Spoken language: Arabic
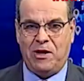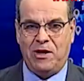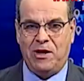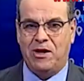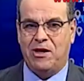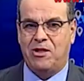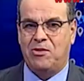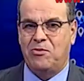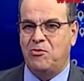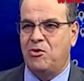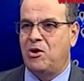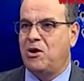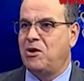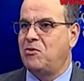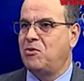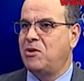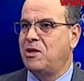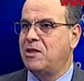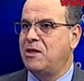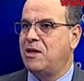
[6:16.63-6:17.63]
نقدموها
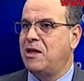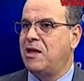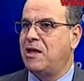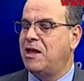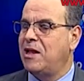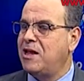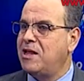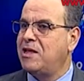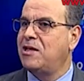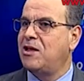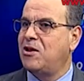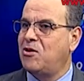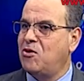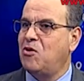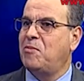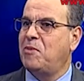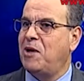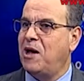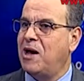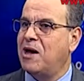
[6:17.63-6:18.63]
لاولادنا هل هي
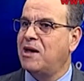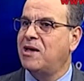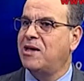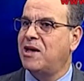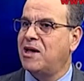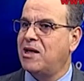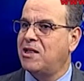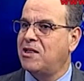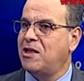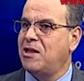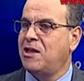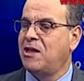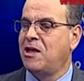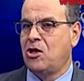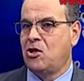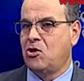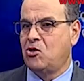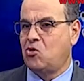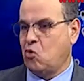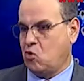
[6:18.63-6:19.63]
اللعبه حقيقه
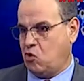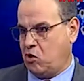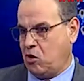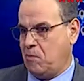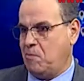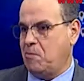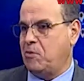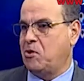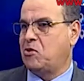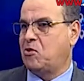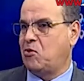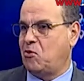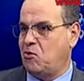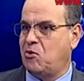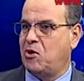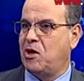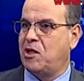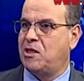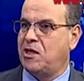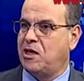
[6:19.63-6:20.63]
تثمن
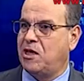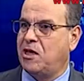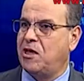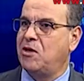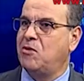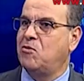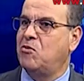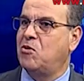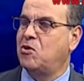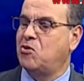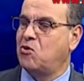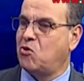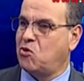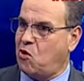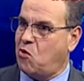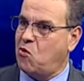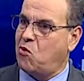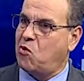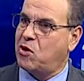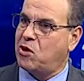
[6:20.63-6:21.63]
سلوكاته
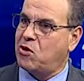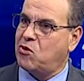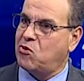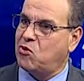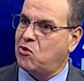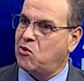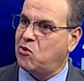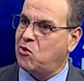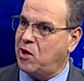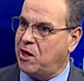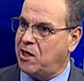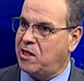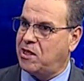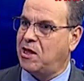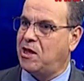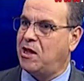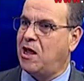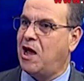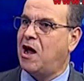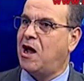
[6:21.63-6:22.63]
وتطور
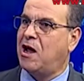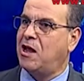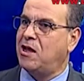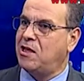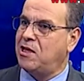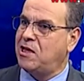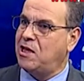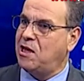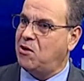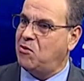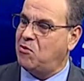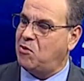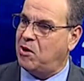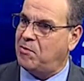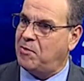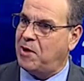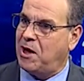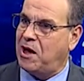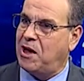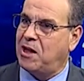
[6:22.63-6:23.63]
قدراته العقليه
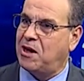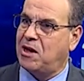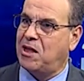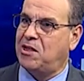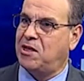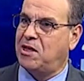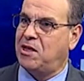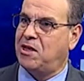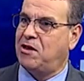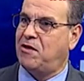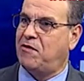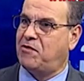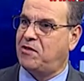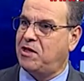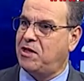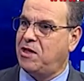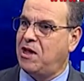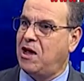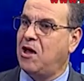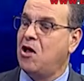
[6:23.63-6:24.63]
ومهاراته
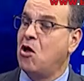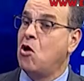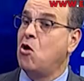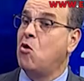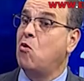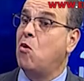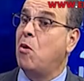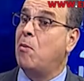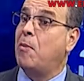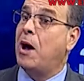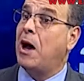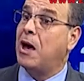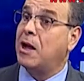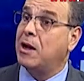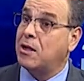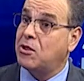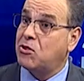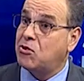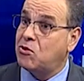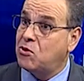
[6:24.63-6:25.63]
النفسيه
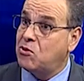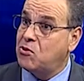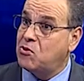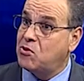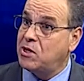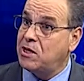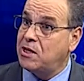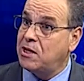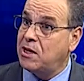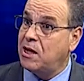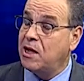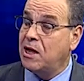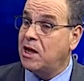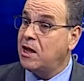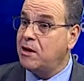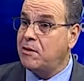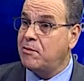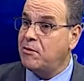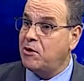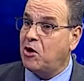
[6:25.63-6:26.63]
ومهارات سلوكيه
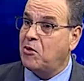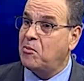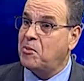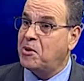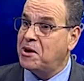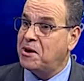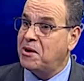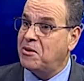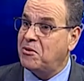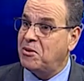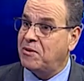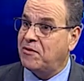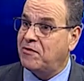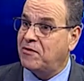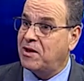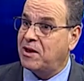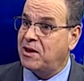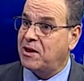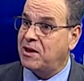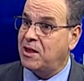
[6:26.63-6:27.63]
احنا ما عمرنا ولا
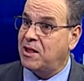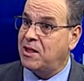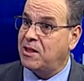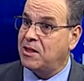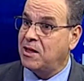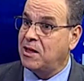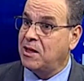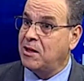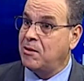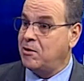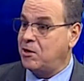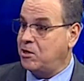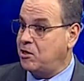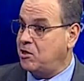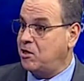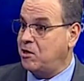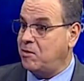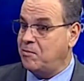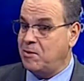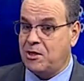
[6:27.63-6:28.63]
فكرنا هذه
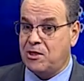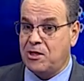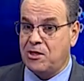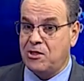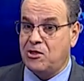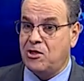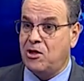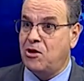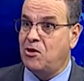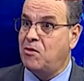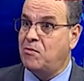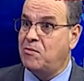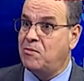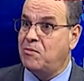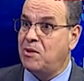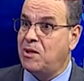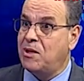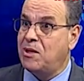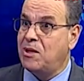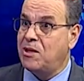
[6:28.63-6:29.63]
يجي مثلا تجي الام
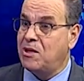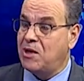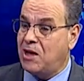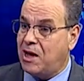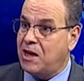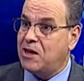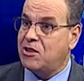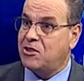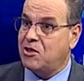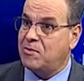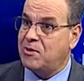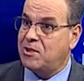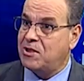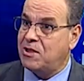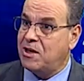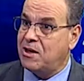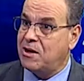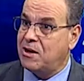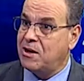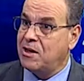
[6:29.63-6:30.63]
خارجه من
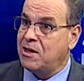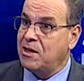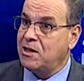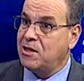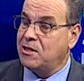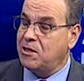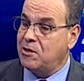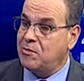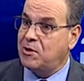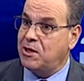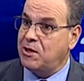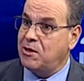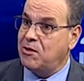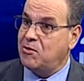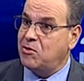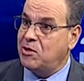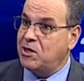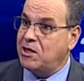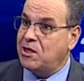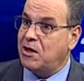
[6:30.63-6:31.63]
الدار يبكي
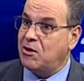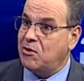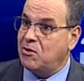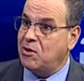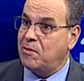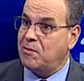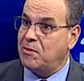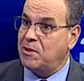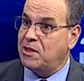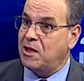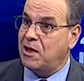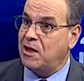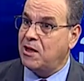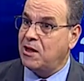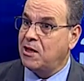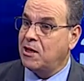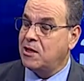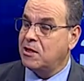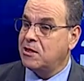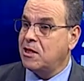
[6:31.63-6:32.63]
وليدها ولا بنتها
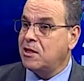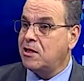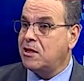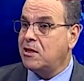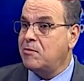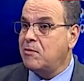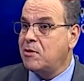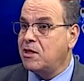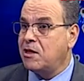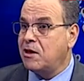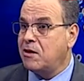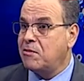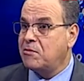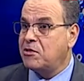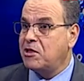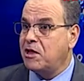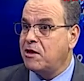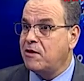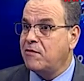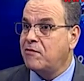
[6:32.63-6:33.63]
تعطيه مثلا
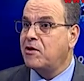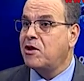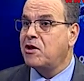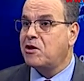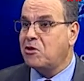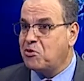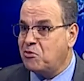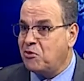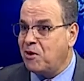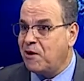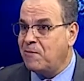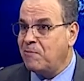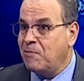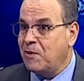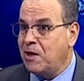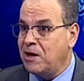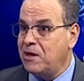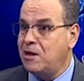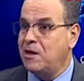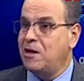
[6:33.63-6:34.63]
5000 كرشوه
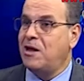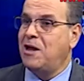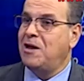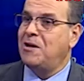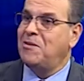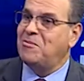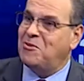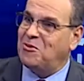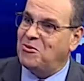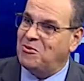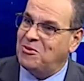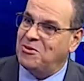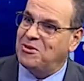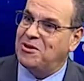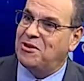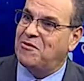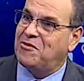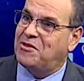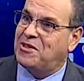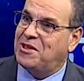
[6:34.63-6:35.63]
احنا نعلموا
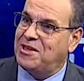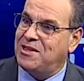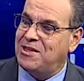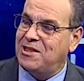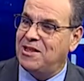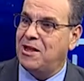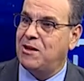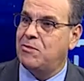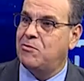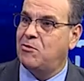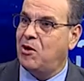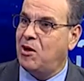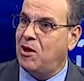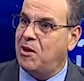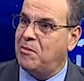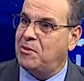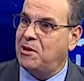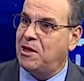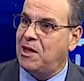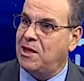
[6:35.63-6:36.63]
نفسيا نعلموا
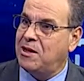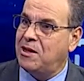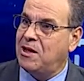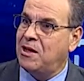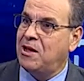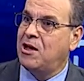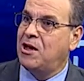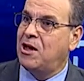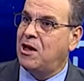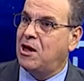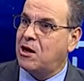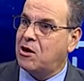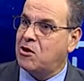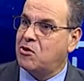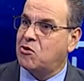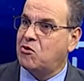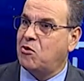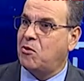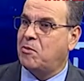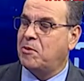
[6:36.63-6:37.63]
أبنائنا
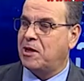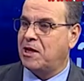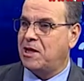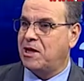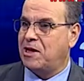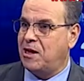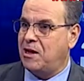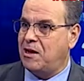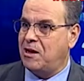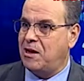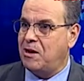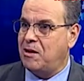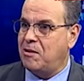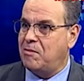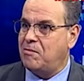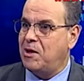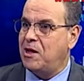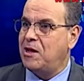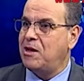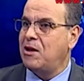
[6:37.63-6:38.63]
الرشوة من خلال
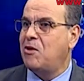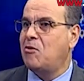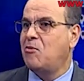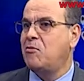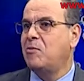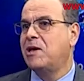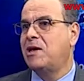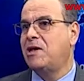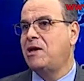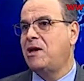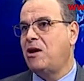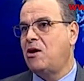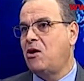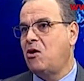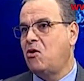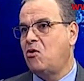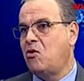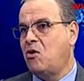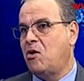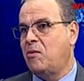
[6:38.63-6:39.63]
المال أو من خلال
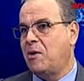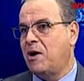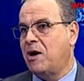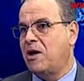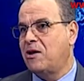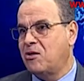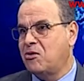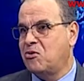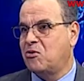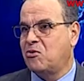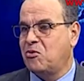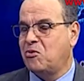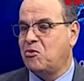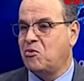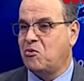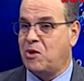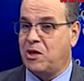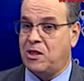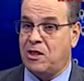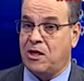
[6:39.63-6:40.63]
اللعب قال لسكوت
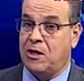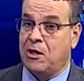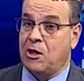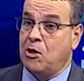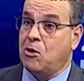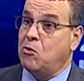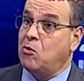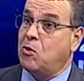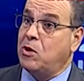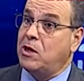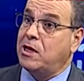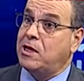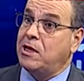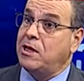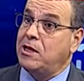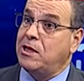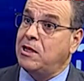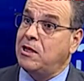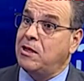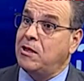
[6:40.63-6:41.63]
وكذا
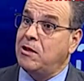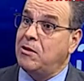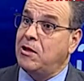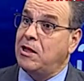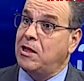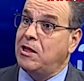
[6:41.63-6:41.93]
ولكن آه،